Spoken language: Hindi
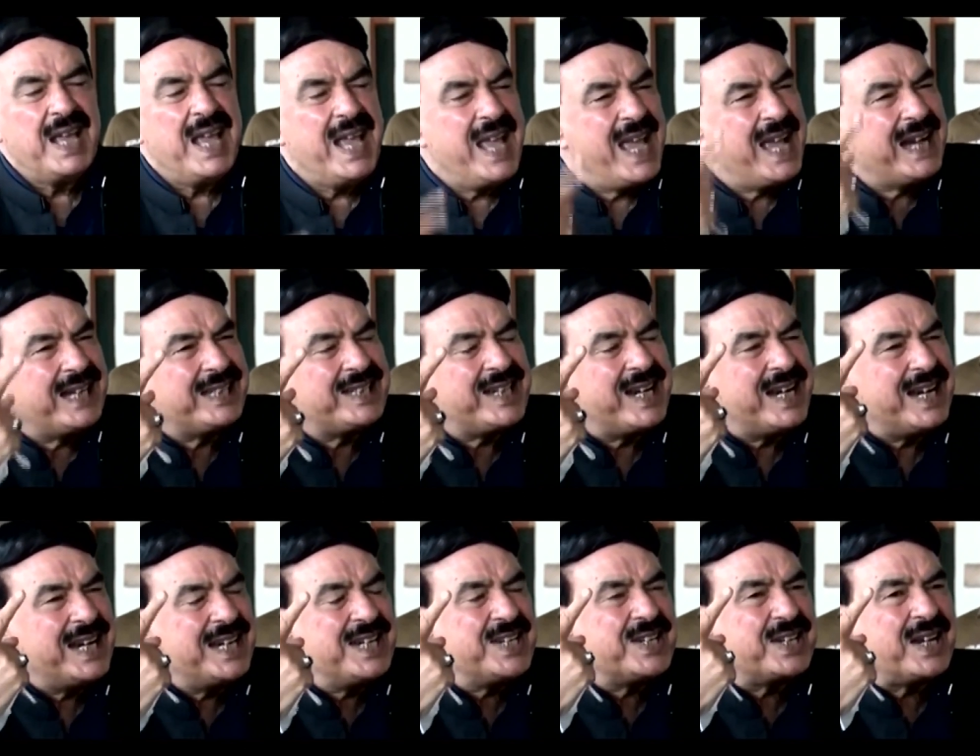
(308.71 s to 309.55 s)
एक
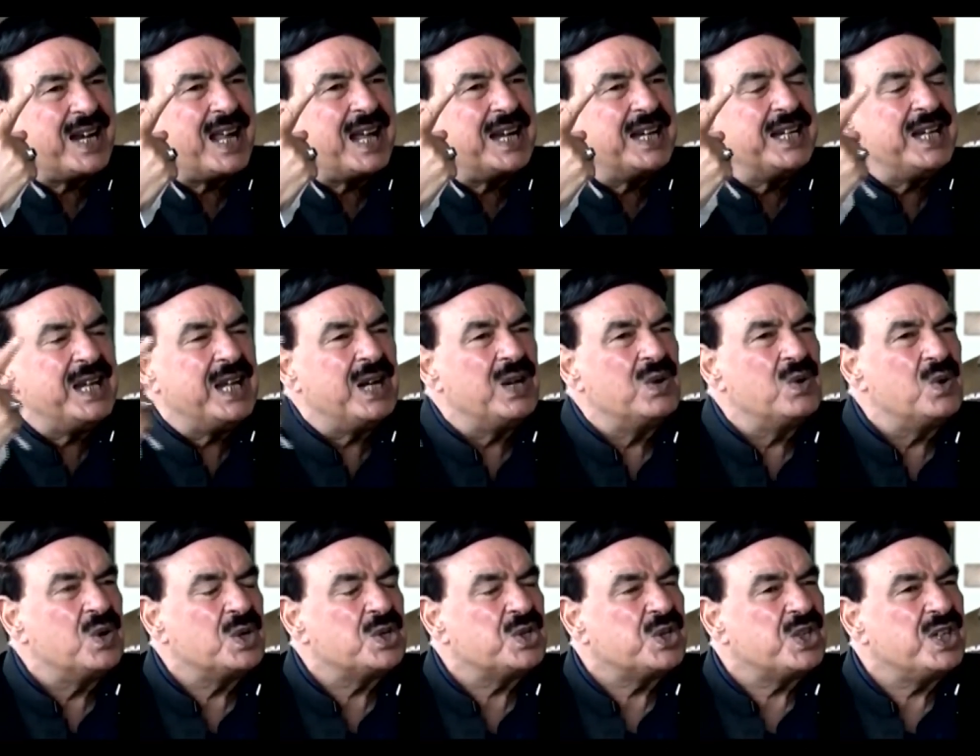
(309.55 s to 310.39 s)
ट्रेन चलानी है
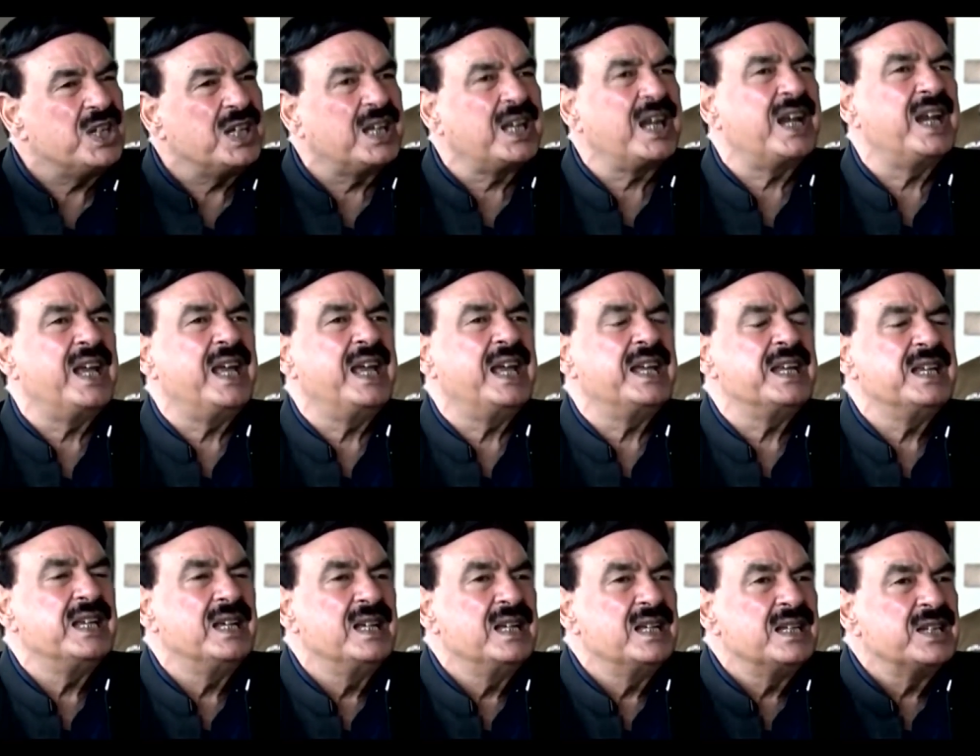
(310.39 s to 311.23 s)
लोग चीख रहे हैं
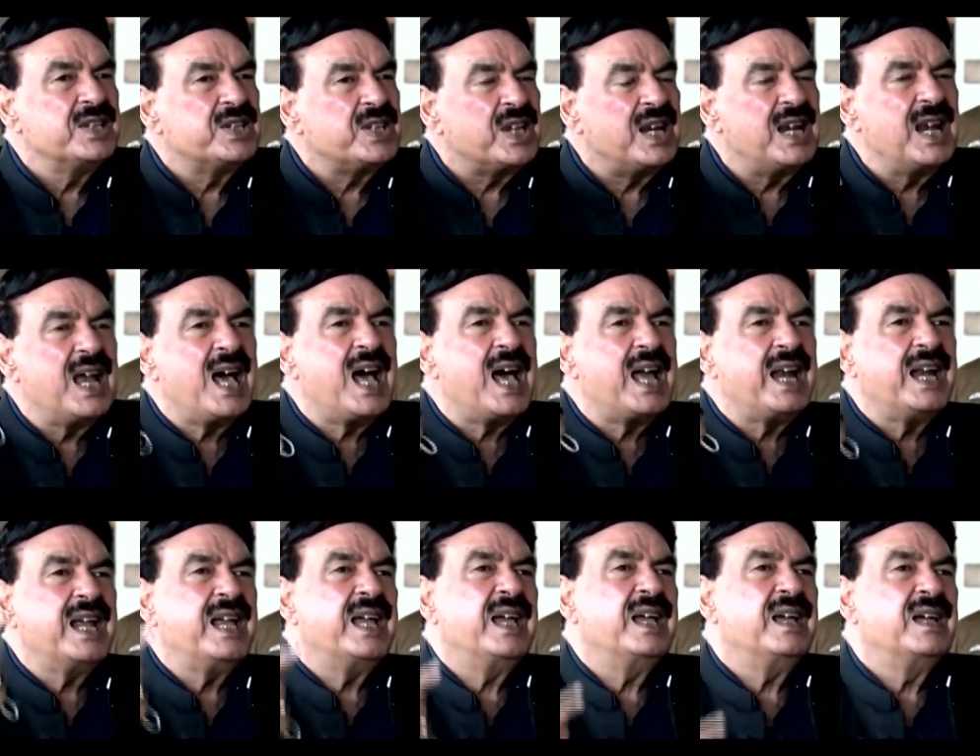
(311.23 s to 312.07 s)
चिल्ला
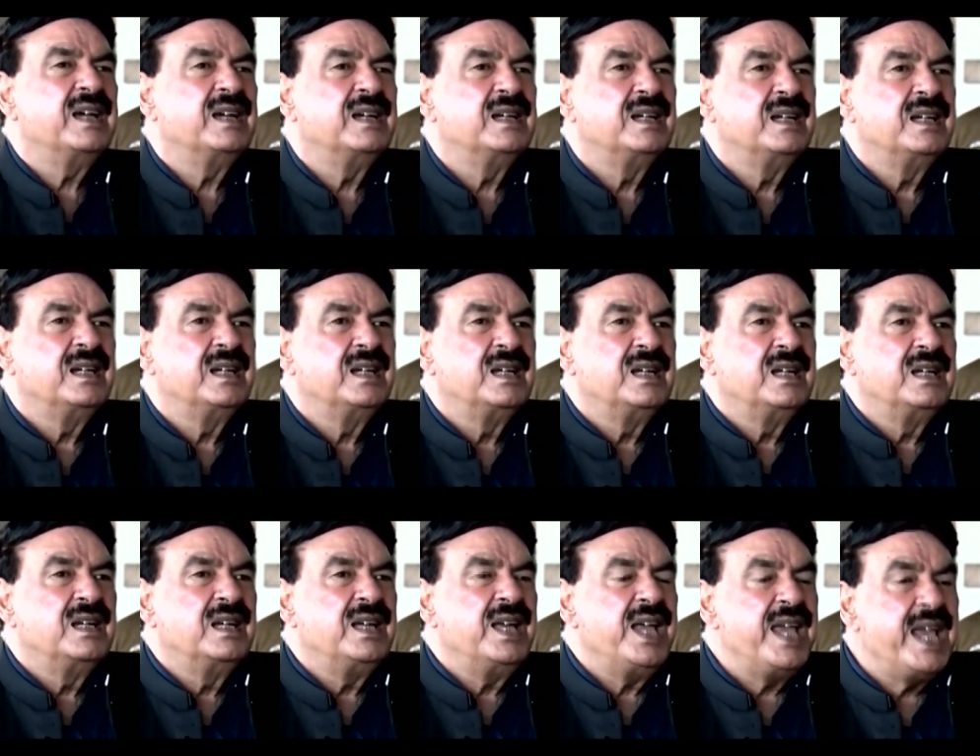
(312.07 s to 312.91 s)
रहे
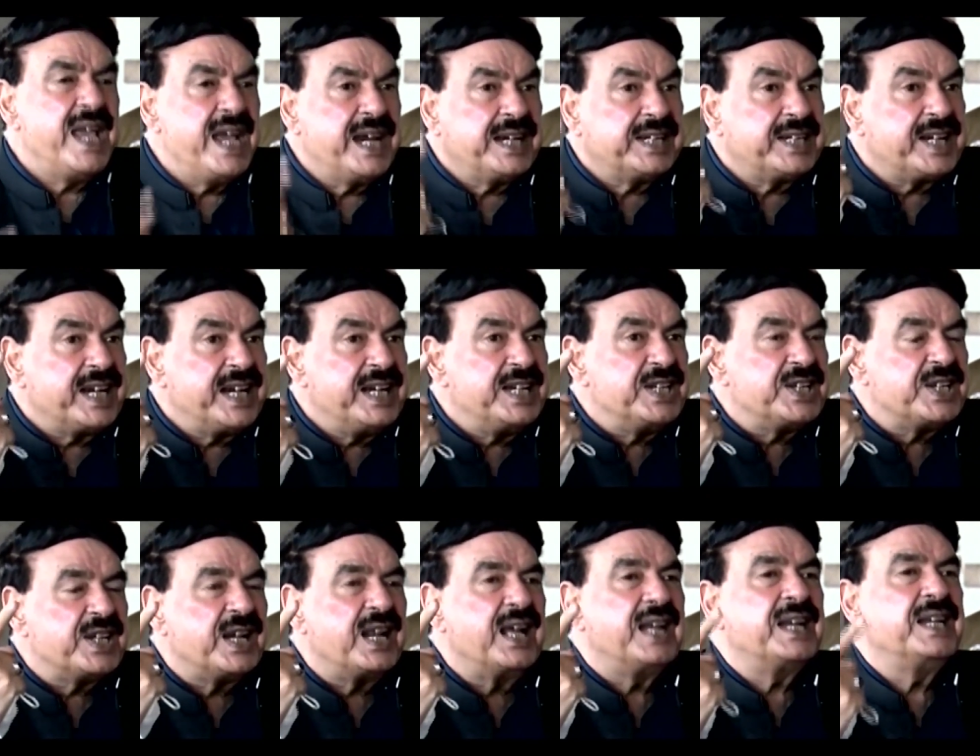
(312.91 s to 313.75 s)
हैं एक ट्रेन
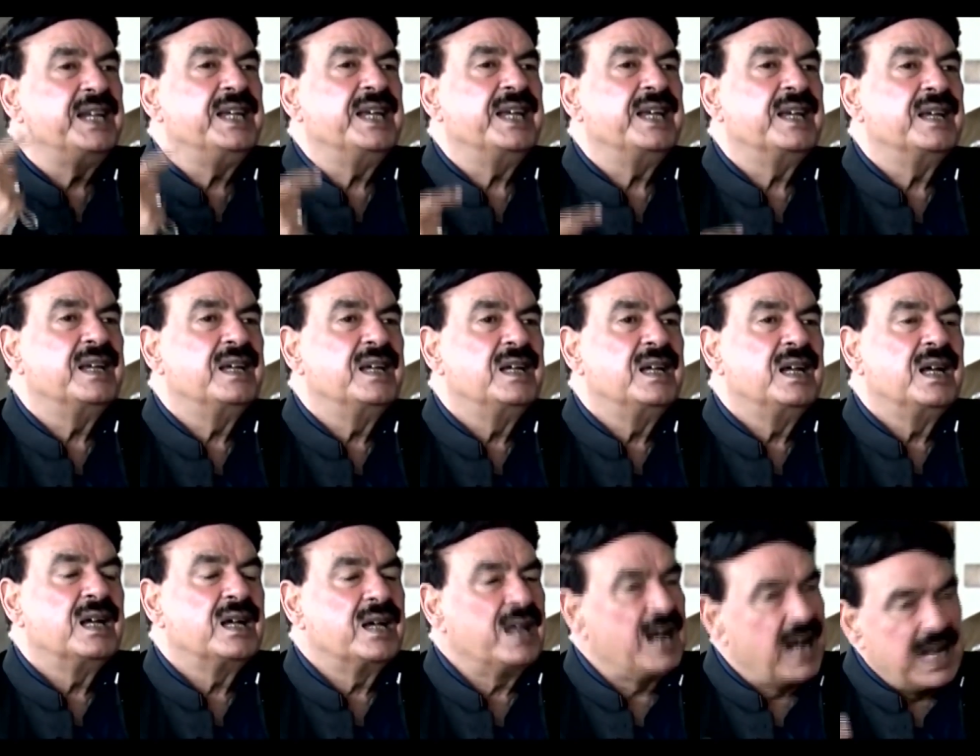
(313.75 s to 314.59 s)
चलानी है
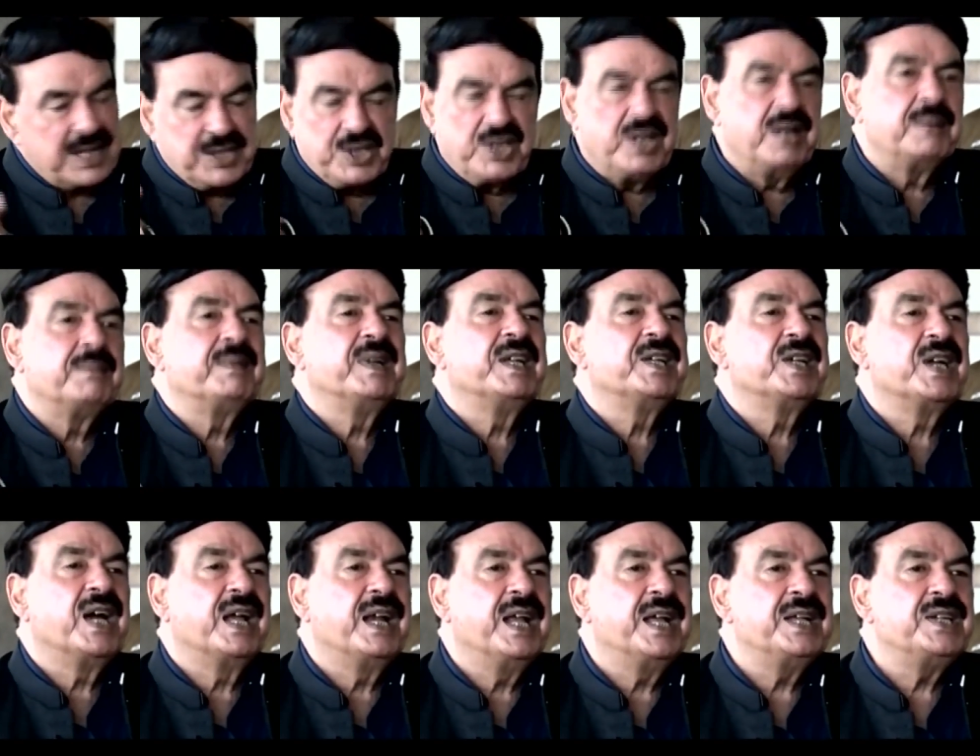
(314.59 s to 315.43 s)
कराची हमने
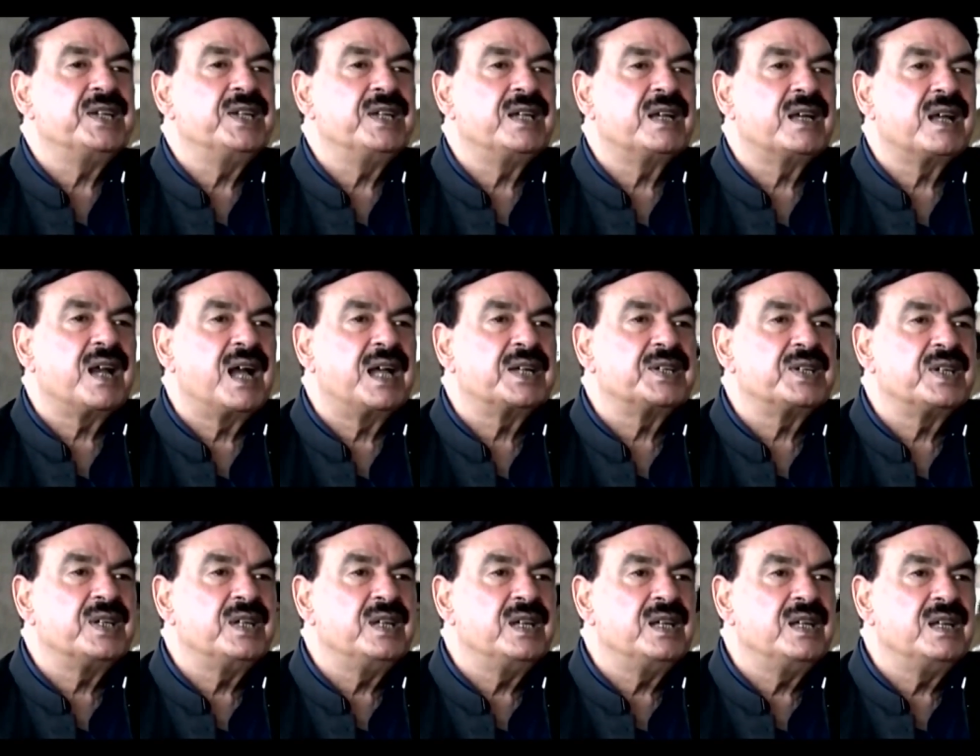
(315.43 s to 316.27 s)
जाना है जी कराची